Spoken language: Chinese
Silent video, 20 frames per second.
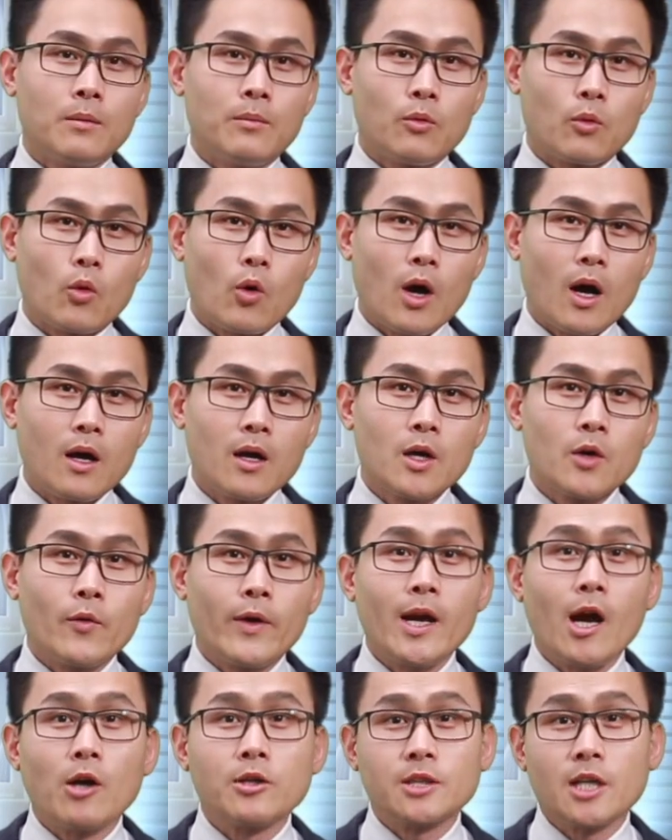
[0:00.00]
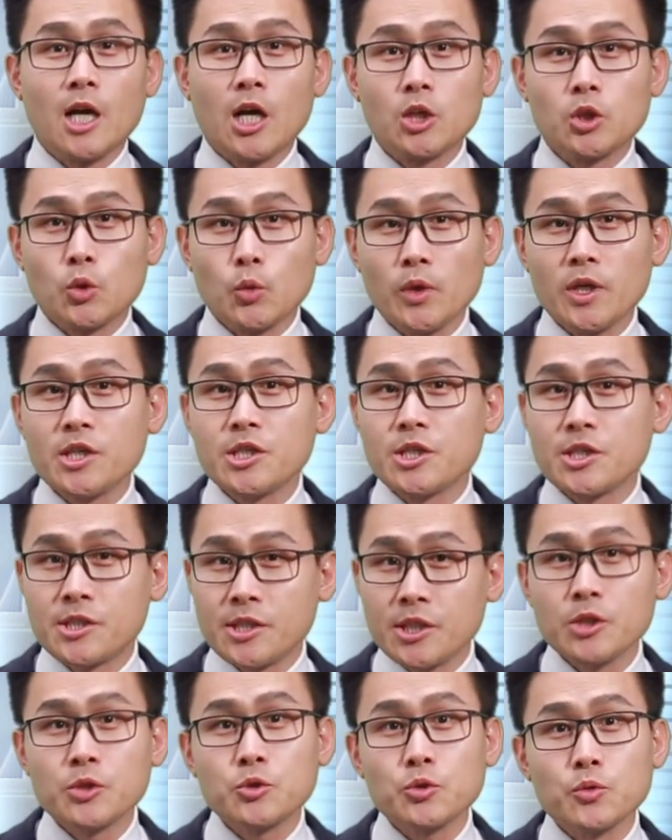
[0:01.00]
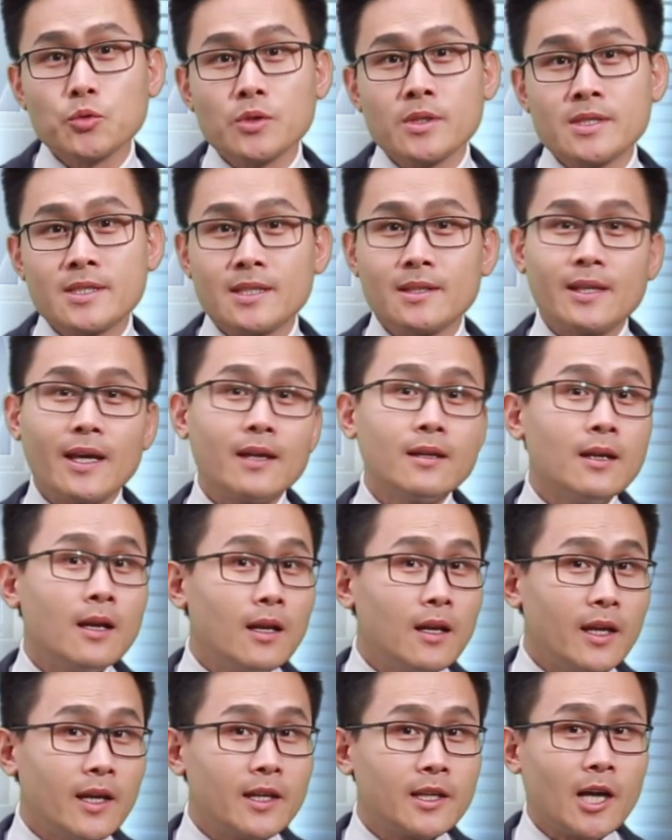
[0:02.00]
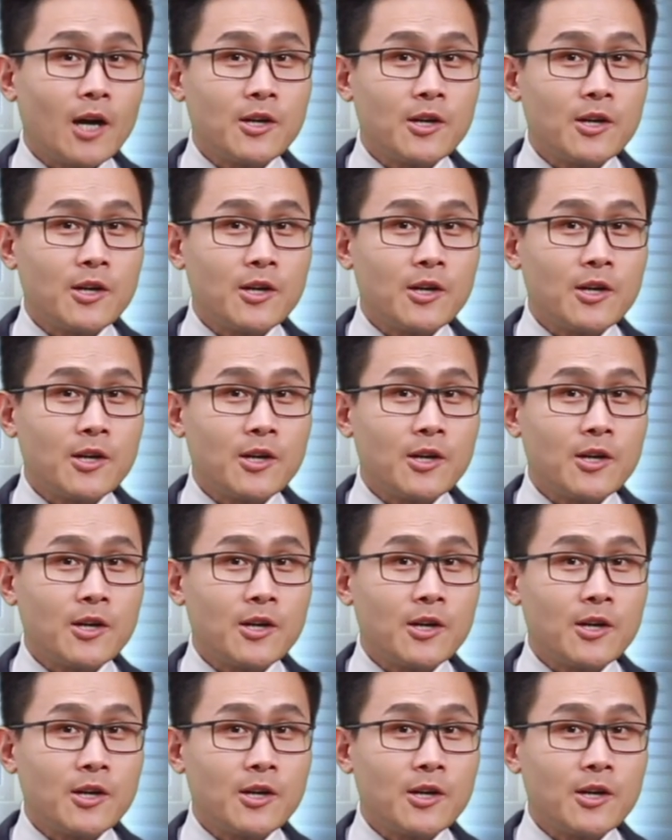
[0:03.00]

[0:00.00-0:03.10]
不过，围绕着独立日庆祝，今天另一